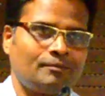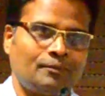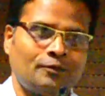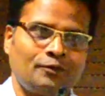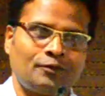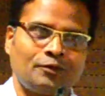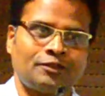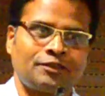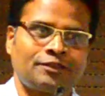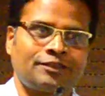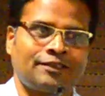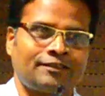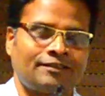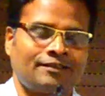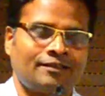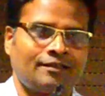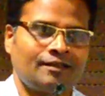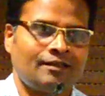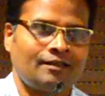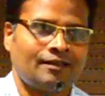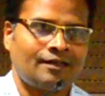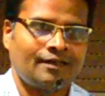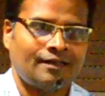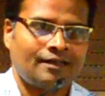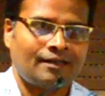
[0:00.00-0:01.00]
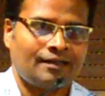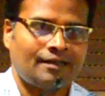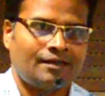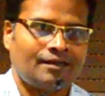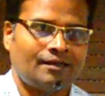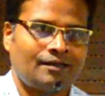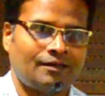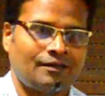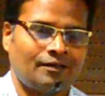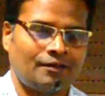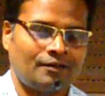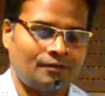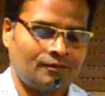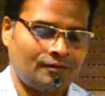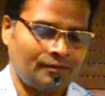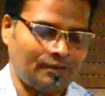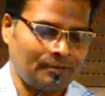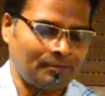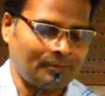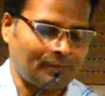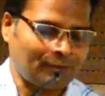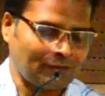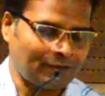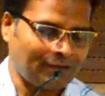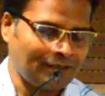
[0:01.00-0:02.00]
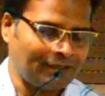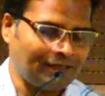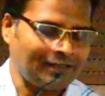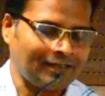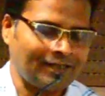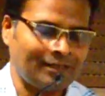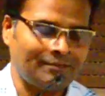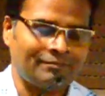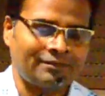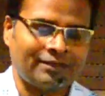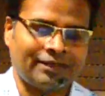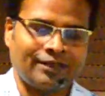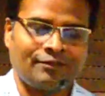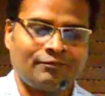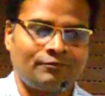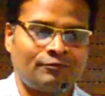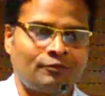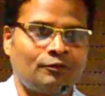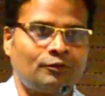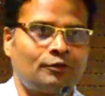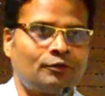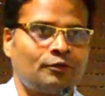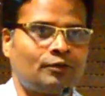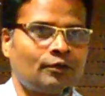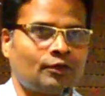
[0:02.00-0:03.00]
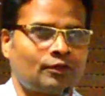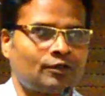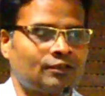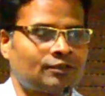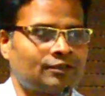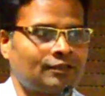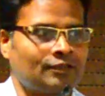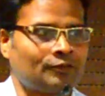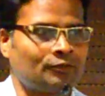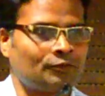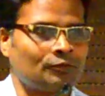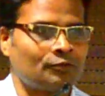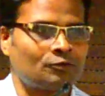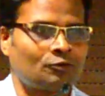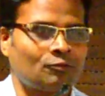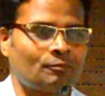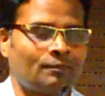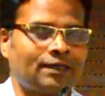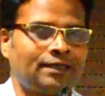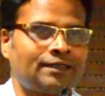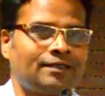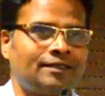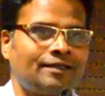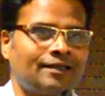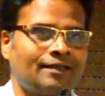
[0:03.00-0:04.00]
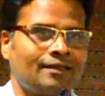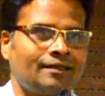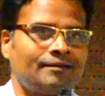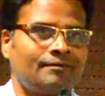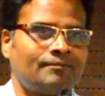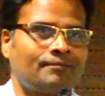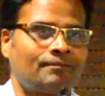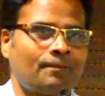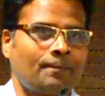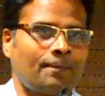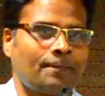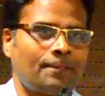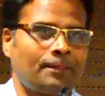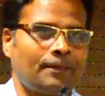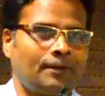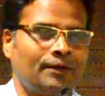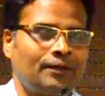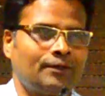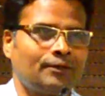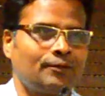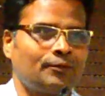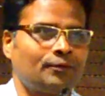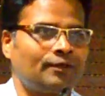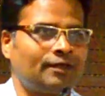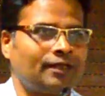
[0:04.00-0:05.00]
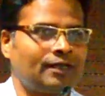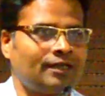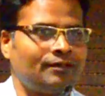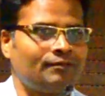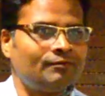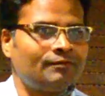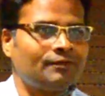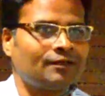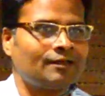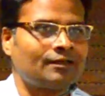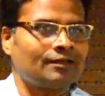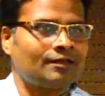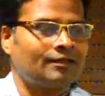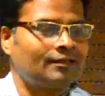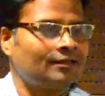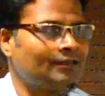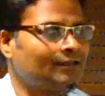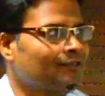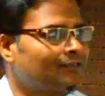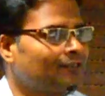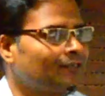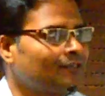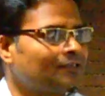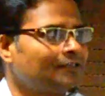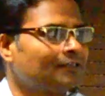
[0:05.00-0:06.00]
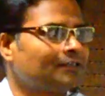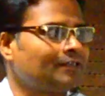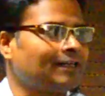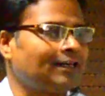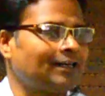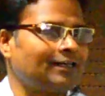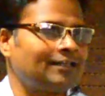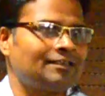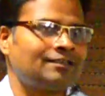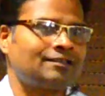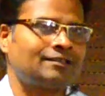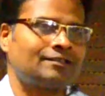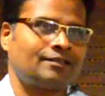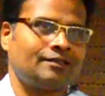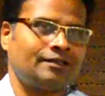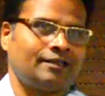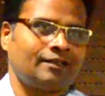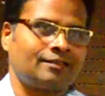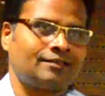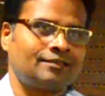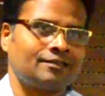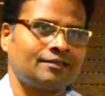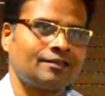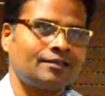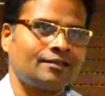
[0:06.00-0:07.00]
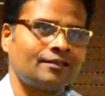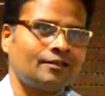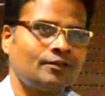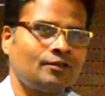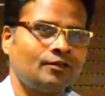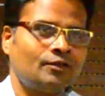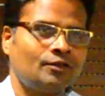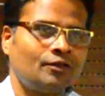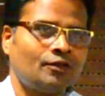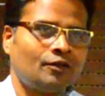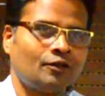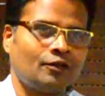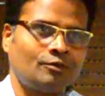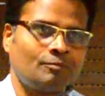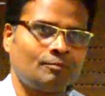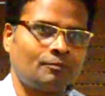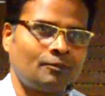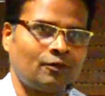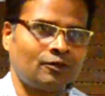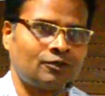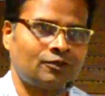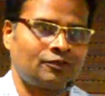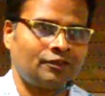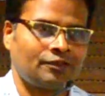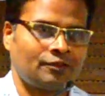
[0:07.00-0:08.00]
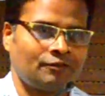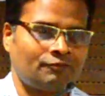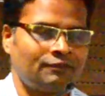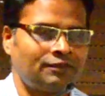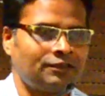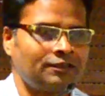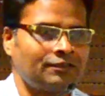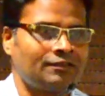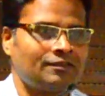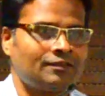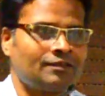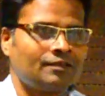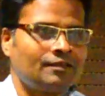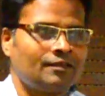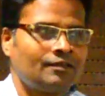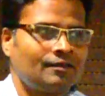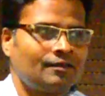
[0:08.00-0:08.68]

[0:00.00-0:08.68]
मोस्ट इम्पॉर्टेंट आई एम थैंकफुल टू डॉक्टर संतोष उपाध्याय टू डिलीवर सच ए नाइस लेक्चर ऑन पॉस्चर विच इज